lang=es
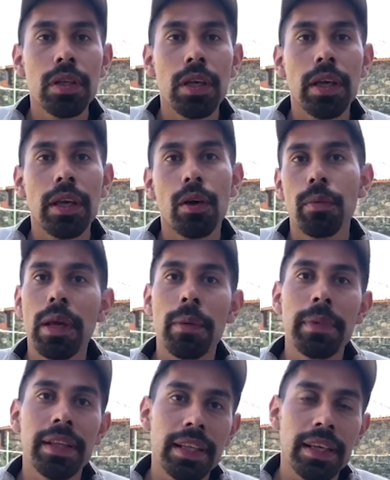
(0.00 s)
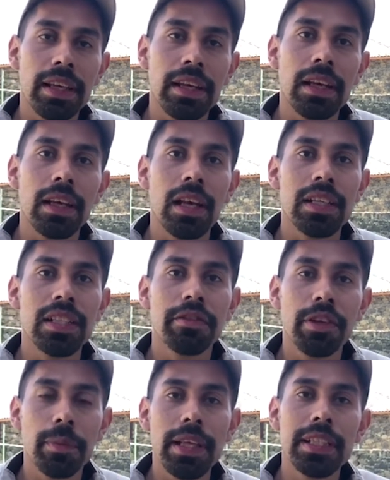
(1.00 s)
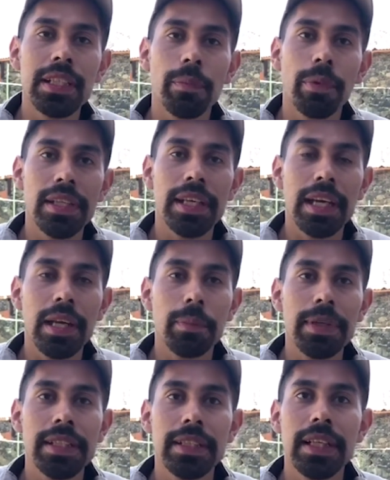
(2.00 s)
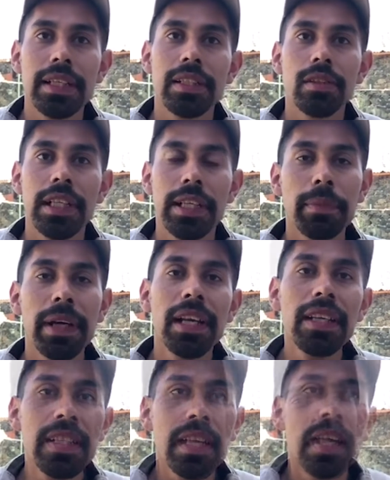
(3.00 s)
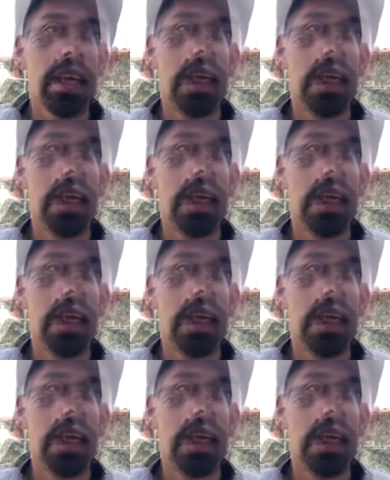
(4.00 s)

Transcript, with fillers: eh, obviamente las enfermedades que pueden llegar a presentarse en los animales.